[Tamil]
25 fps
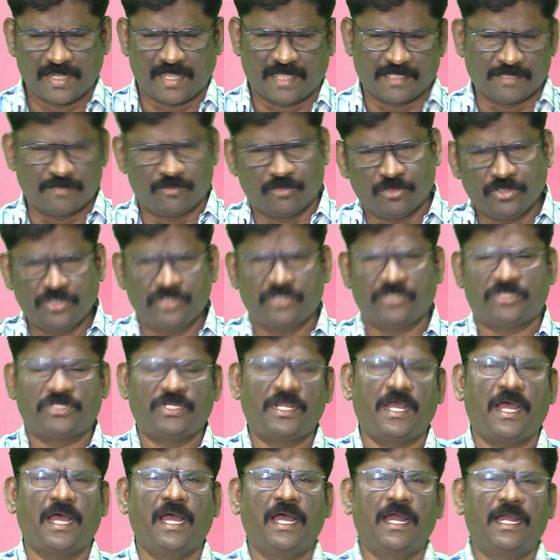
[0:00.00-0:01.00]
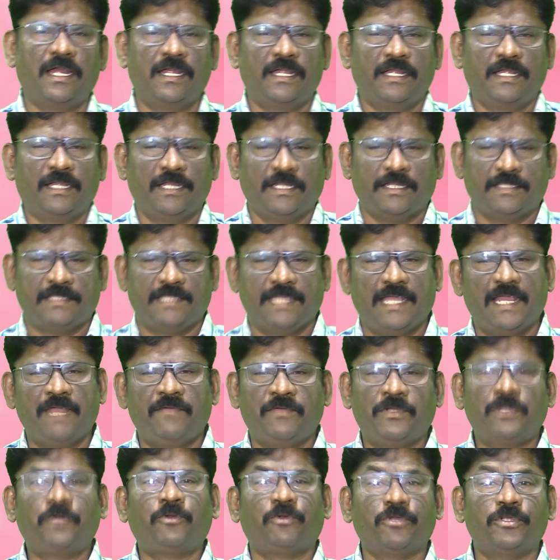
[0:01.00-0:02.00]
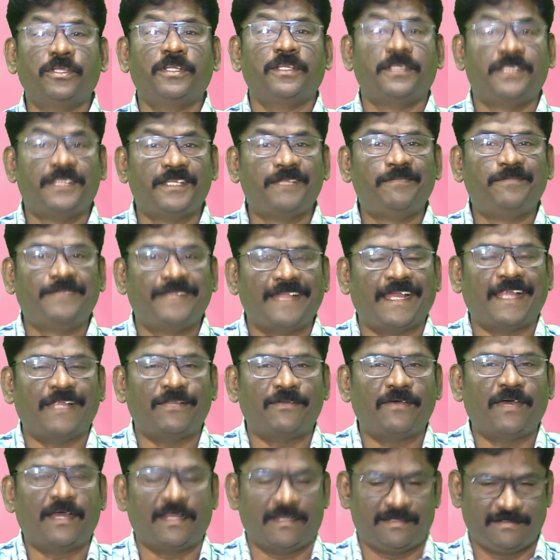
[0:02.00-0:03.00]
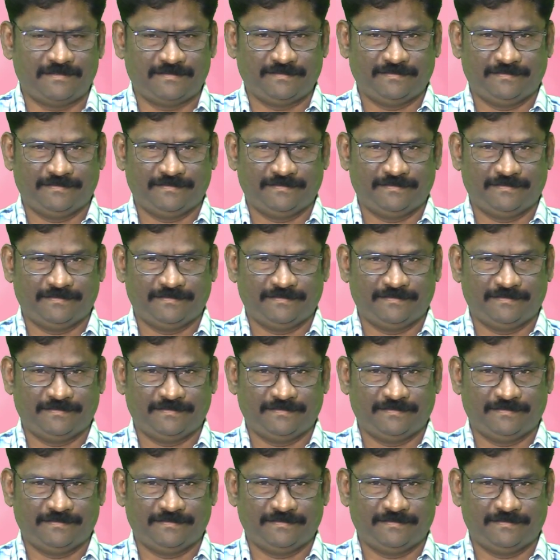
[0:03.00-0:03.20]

அது முடிஞ்சிருச்சுன்னா தேவன் கொஞ்சம் திருப்தி ஆகிடுவார்